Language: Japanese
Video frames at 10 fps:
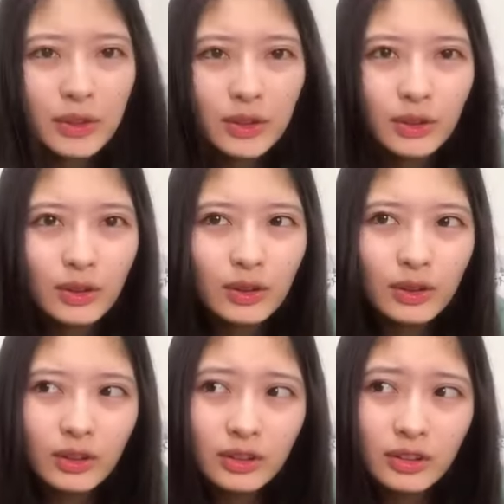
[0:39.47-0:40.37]
りの
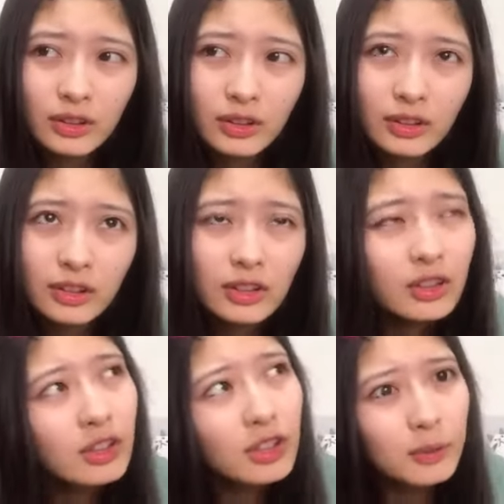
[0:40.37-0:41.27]

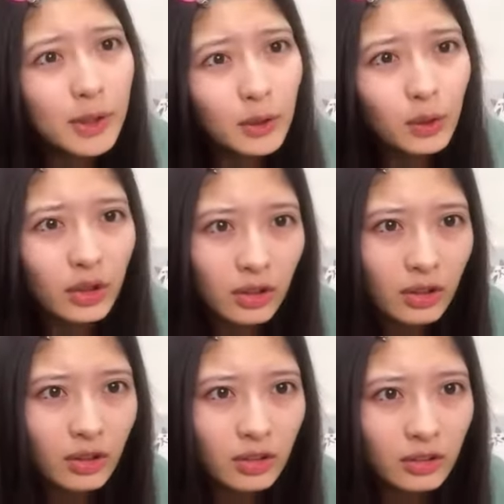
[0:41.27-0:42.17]
イベントか
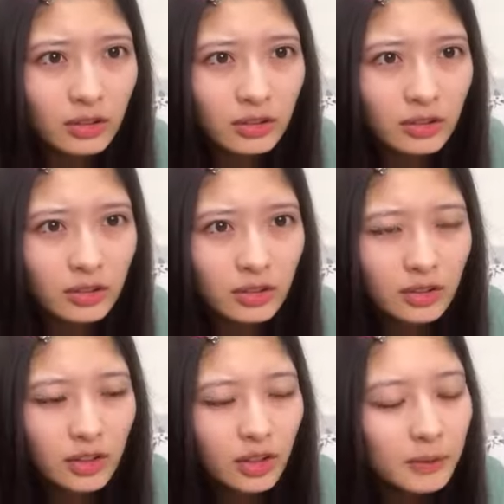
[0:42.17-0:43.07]
な。
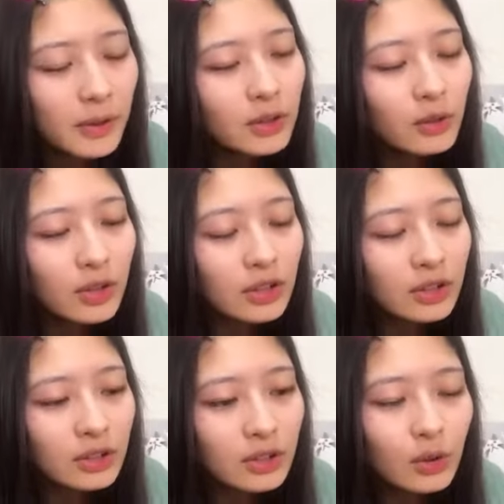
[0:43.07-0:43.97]
イベントは
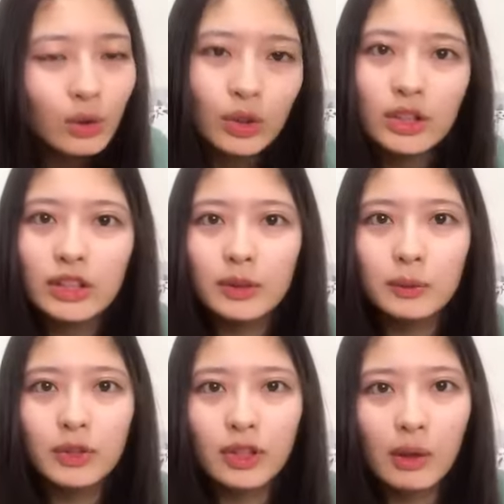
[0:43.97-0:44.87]
ちょっと久し
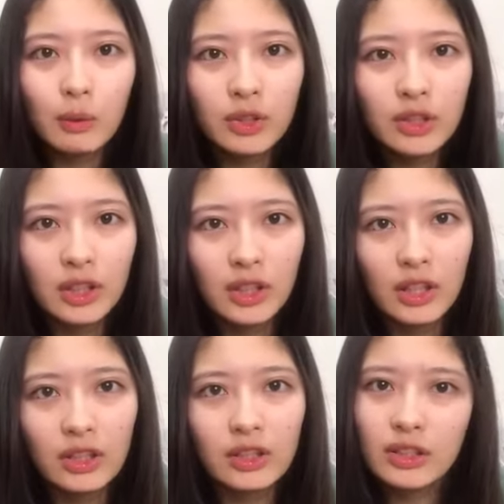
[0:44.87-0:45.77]
ぶりかもしれな
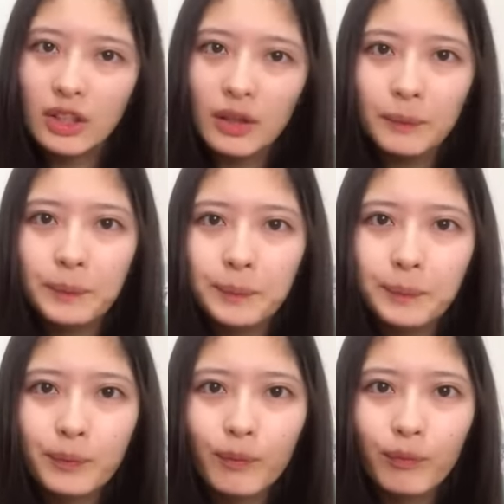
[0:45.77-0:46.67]
いですね。
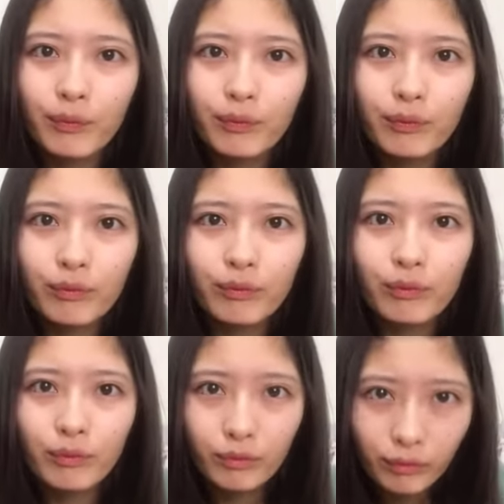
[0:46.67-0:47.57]

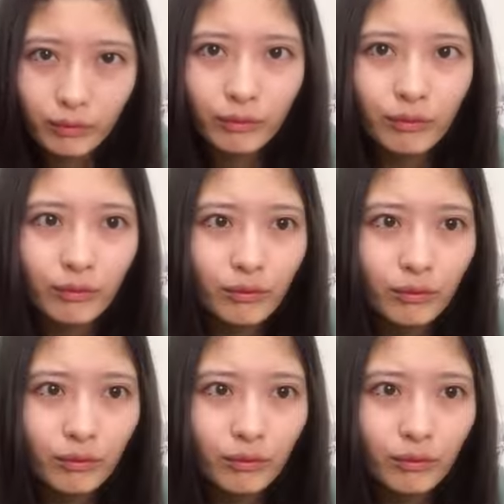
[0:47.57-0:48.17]
うん